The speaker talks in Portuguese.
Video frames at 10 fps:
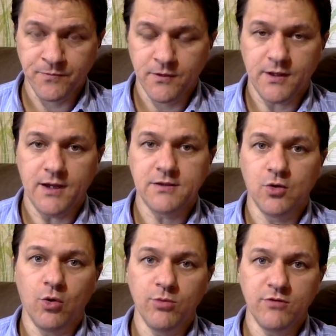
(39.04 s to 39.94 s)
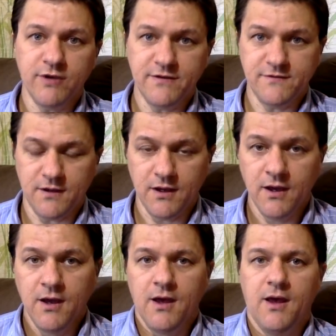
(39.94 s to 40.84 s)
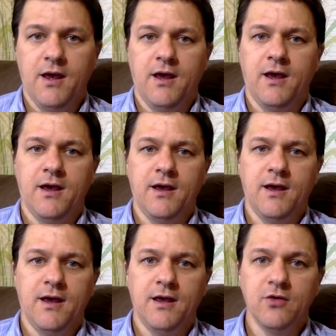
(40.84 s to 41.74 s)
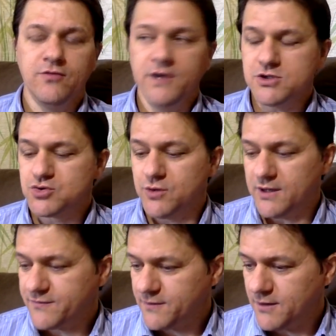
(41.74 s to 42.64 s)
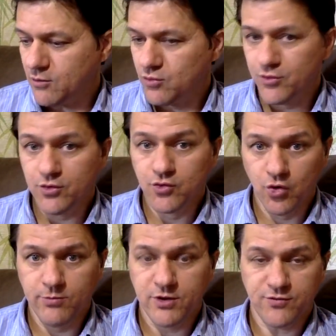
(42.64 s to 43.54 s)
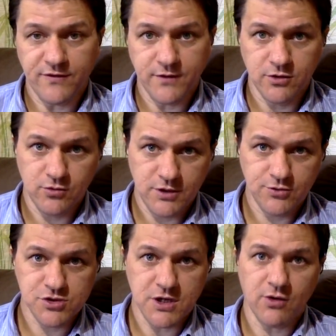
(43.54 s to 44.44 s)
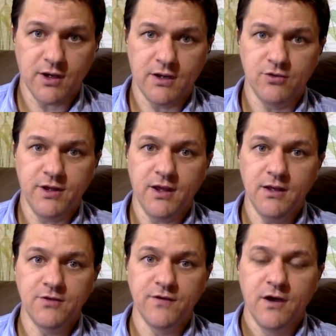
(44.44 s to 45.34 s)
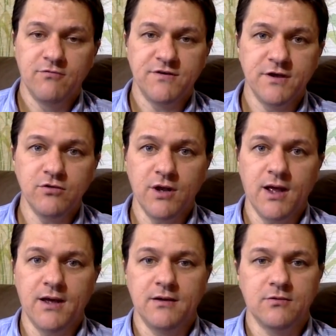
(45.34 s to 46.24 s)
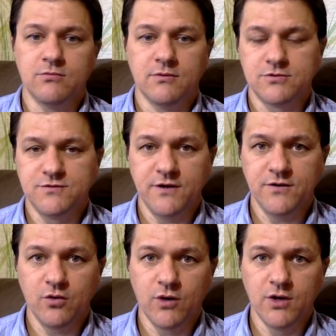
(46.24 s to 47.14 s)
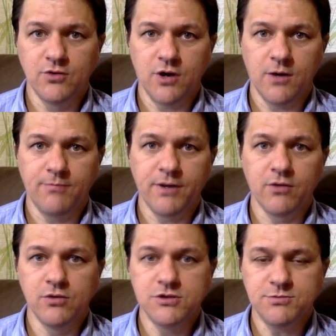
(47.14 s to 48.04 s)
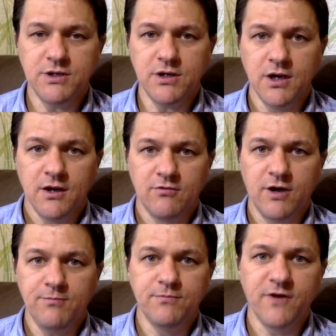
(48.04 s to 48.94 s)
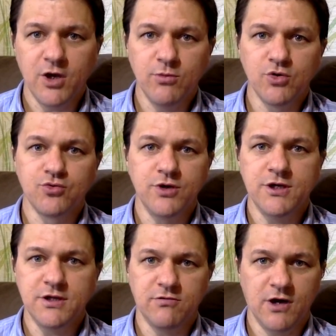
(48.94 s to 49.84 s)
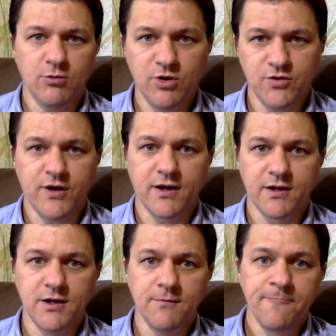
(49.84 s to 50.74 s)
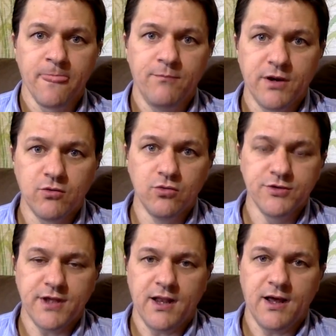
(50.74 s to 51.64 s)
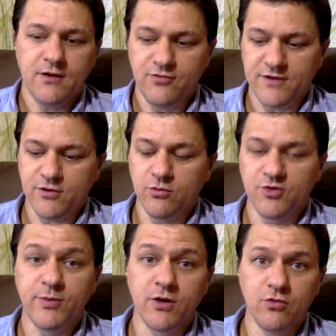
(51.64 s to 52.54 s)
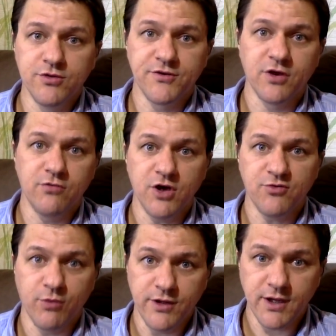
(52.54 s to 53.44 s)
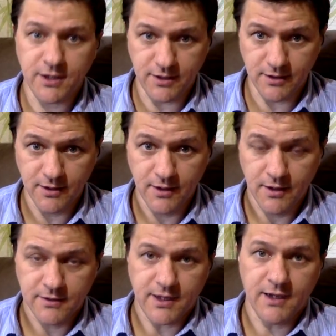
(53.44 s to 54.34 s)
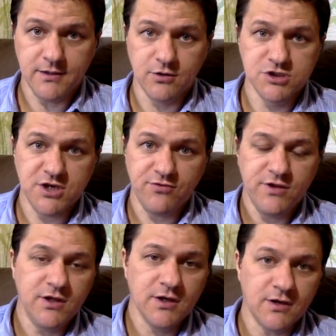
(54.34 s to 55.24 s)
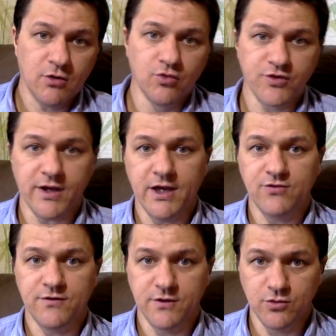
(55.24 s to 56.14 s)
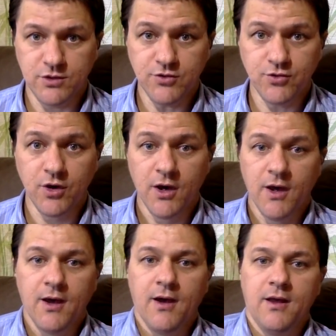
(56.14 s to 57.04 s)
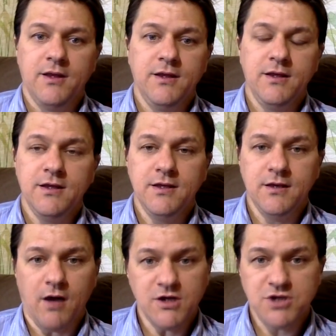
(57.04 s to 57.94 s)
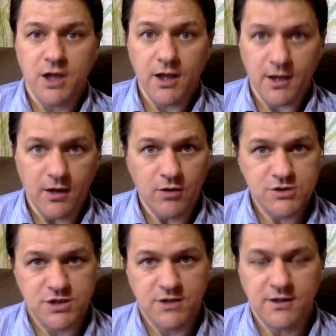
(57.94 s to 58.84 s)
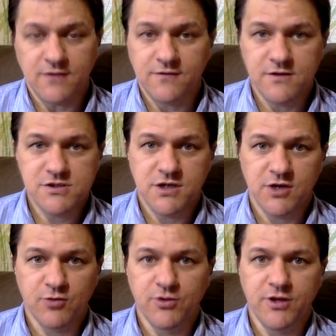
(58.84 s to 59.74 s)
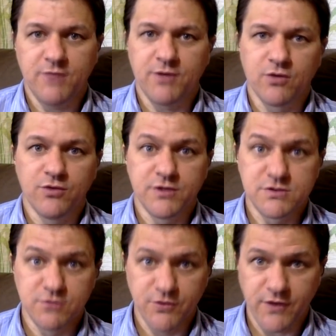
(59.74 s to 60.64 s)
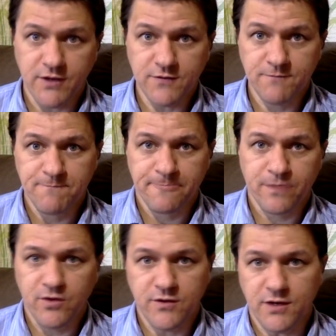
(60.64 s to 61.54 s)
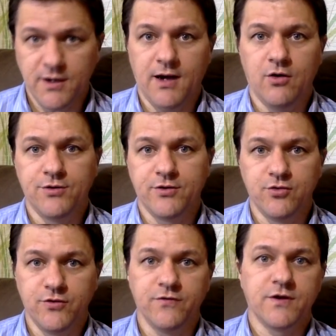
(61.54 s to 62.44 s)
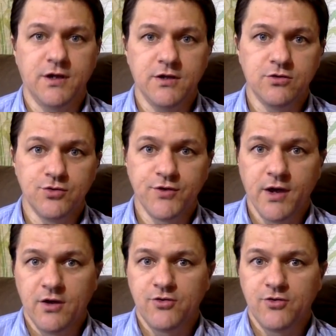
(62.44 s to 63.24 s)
Tá? Então, como que vai ser? É, eu vejo, assim, alguns youtubers fazendo isso já no canal deles, fazendo lá, uma, de vez em quando, ó, pergunte-me, vai, vai no meu Twitter, vai no meu Instagram, pergunta lá, faça algumas perguntas que eu vou responder aqui, tá? Então, eu já vi alguns canais fazendo isso, e eu achei legal, achei interessante, né, responder perguntas de vocês, de internautas, dos inscritos.